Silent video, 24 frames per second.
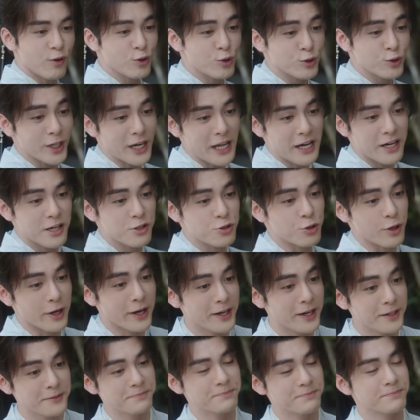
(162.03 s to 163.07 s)
Hai huyệt ta
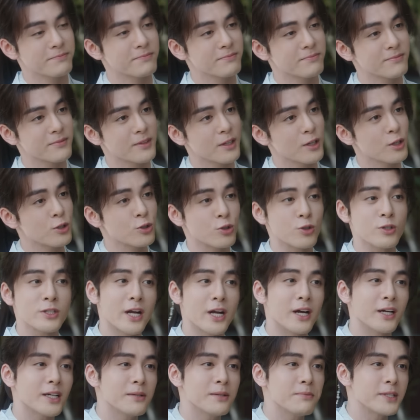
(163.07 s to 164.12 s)
vừa phong bế, người
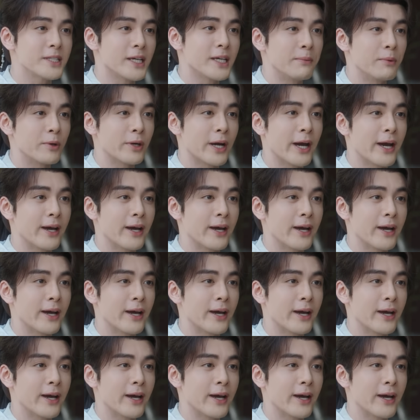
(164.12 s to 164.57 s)
bình thường không